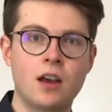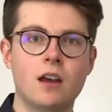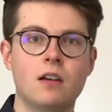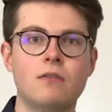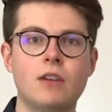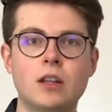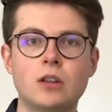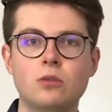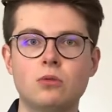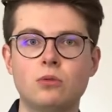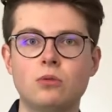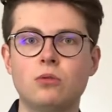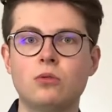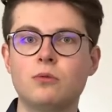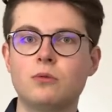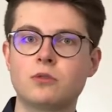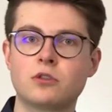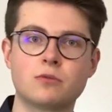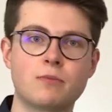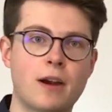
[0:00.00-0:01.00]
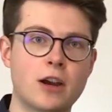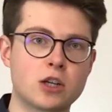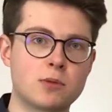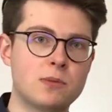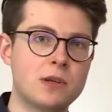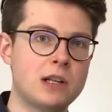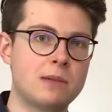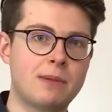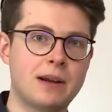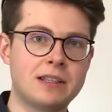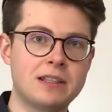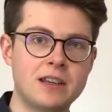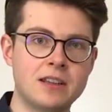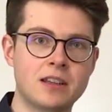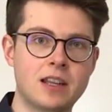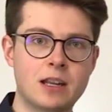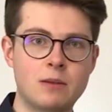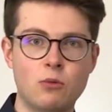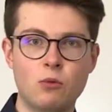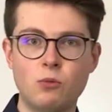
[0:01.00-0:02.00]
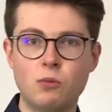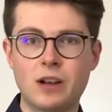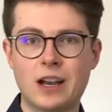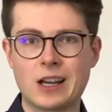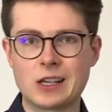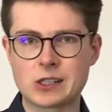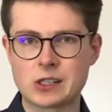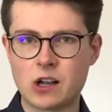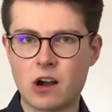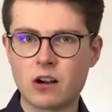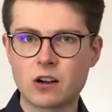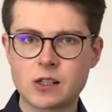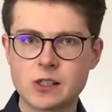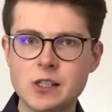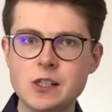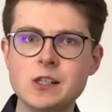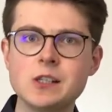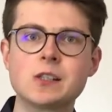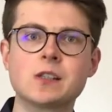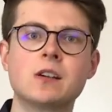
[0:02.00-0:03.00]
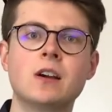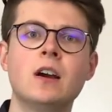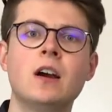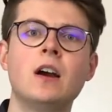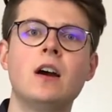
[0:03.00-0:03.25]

wenn du zum Beispiel bei dir in deinem Umkreis nachsiehst